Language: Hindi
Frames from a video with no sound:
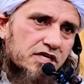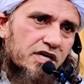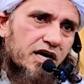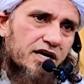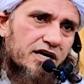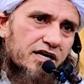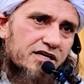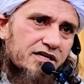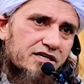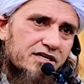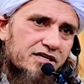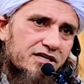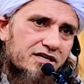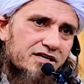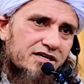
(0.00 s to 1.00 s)
क्या है
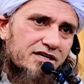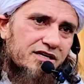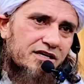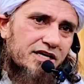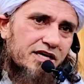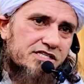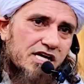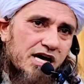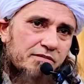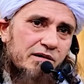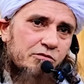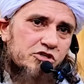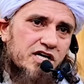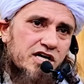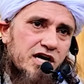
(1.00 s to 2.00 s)
एक साहब
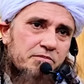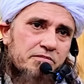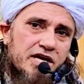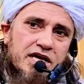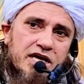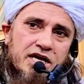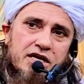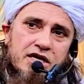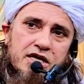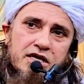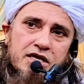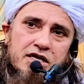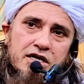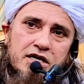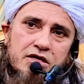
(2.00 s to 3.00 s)
ने मुझे कहा मैं
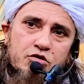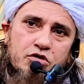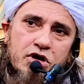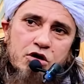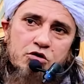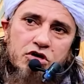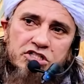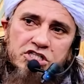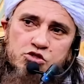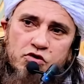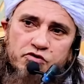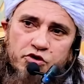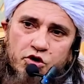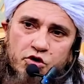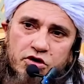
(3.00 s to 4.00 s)
कुरान और
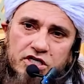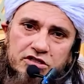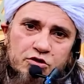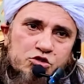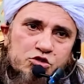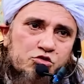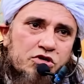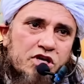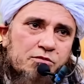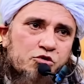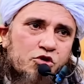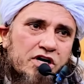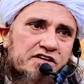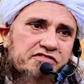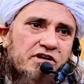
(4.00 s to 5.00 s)
हदीस को फॉलो करता हूँ चूंकि
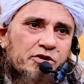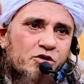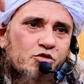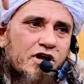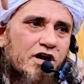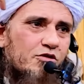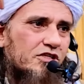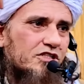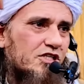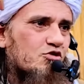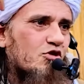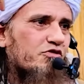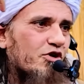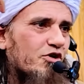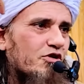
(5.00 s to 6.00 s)
अबू हनीफा भी कुरान और
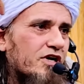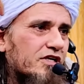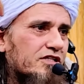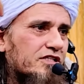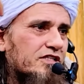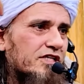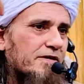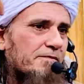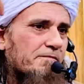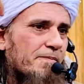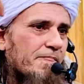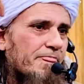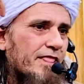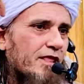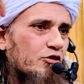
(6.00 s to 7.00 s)
हदीस को फॉलो करते थे
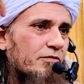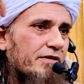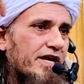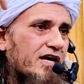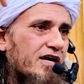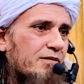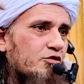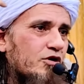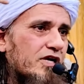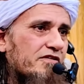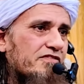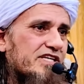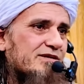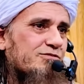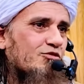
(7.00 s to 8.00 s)
तो मैंने कहा अबू
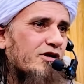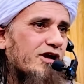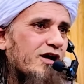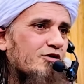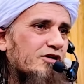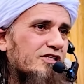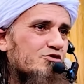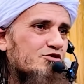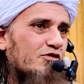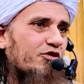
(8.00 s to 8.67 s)
हनीफा जब कुरान और हदीस